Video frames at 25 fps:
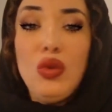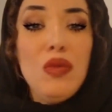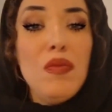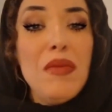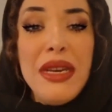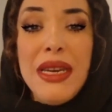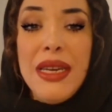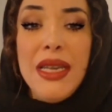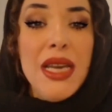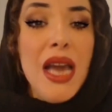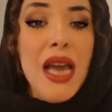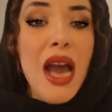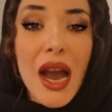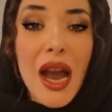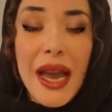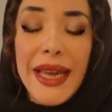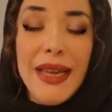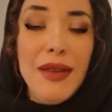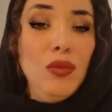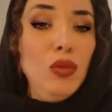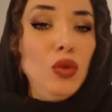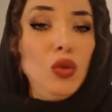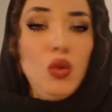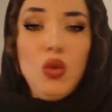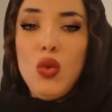ثمانية
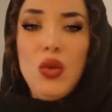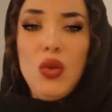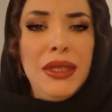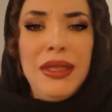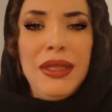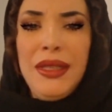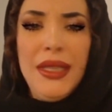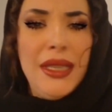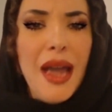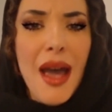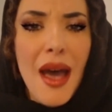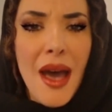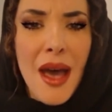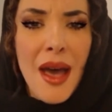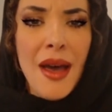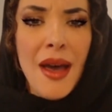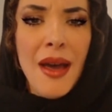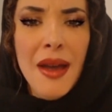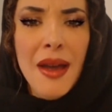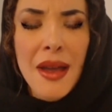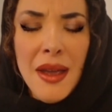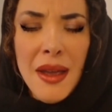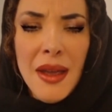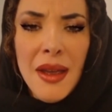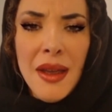كيموتوا ستة
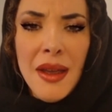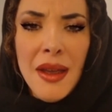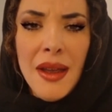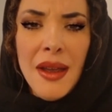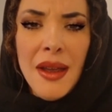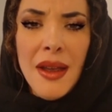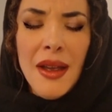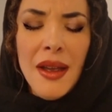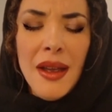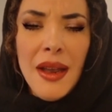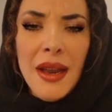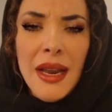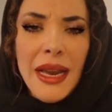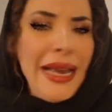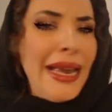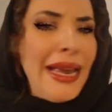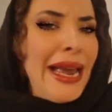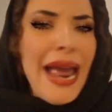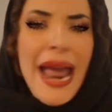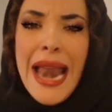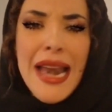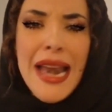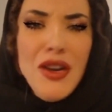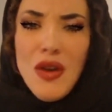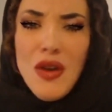
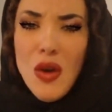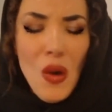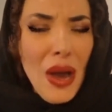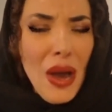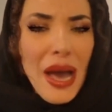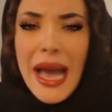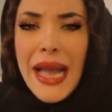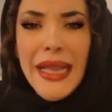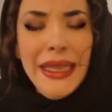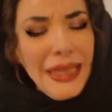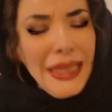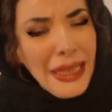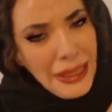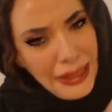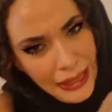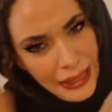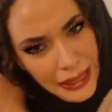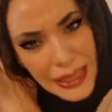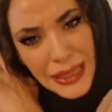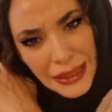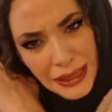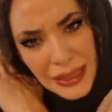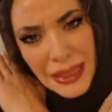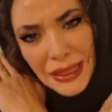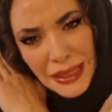هل يعقل
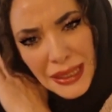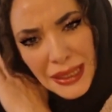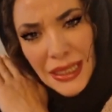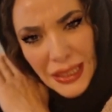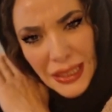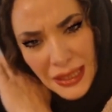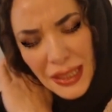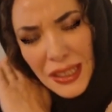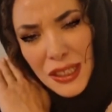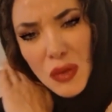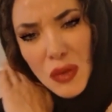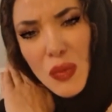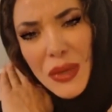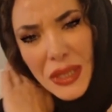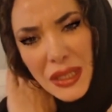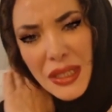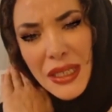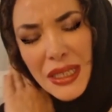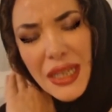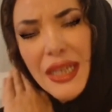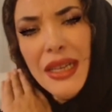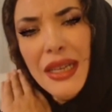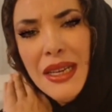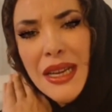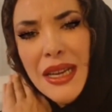تقدري انت تنعسي
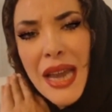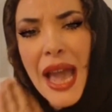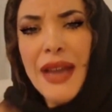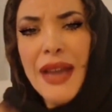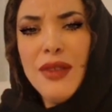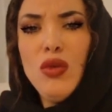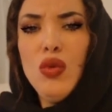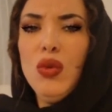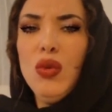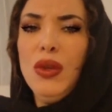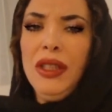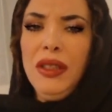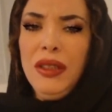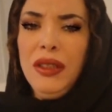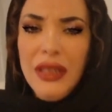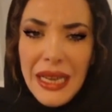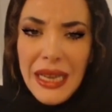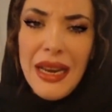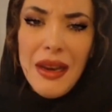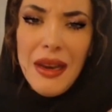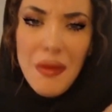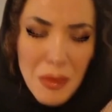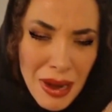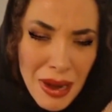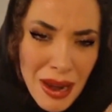ويديك النعاس
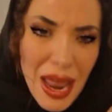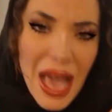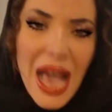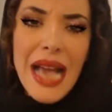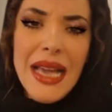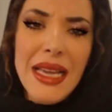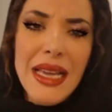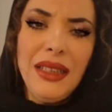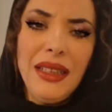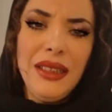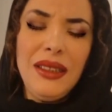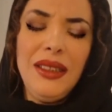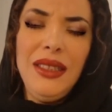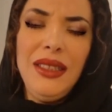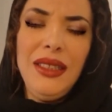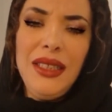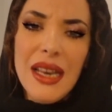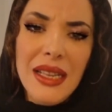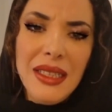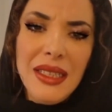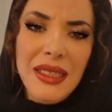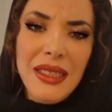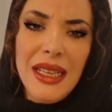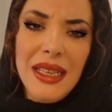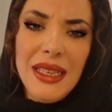وعندك الملاير
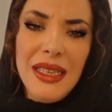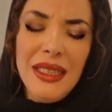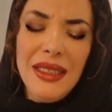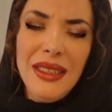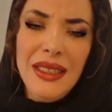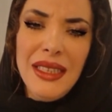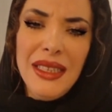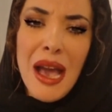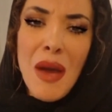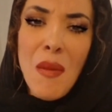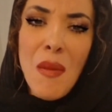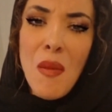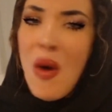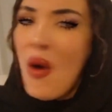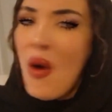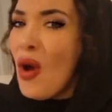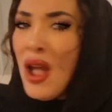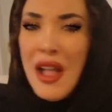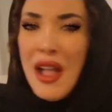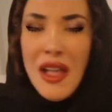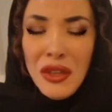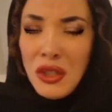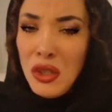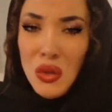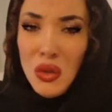ديال ديال لي ديامو
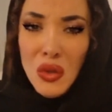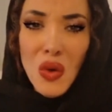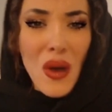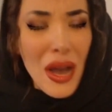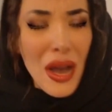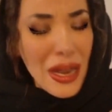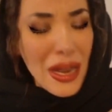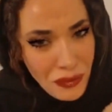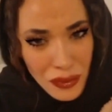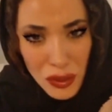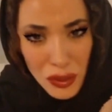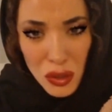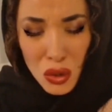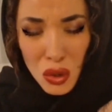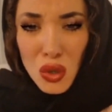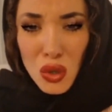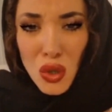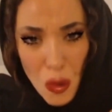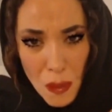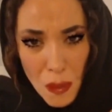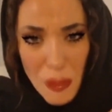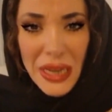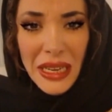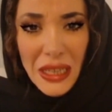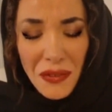شنو
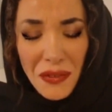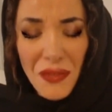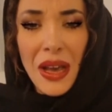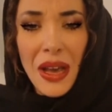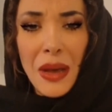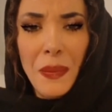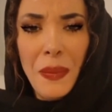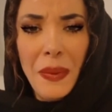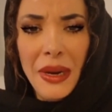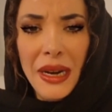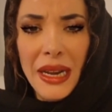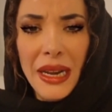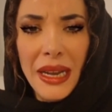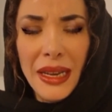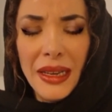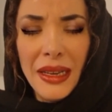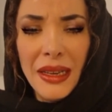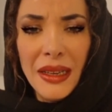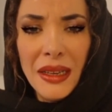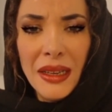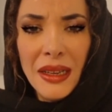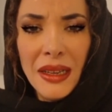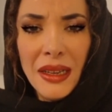غنفرشوهم لك في قبرك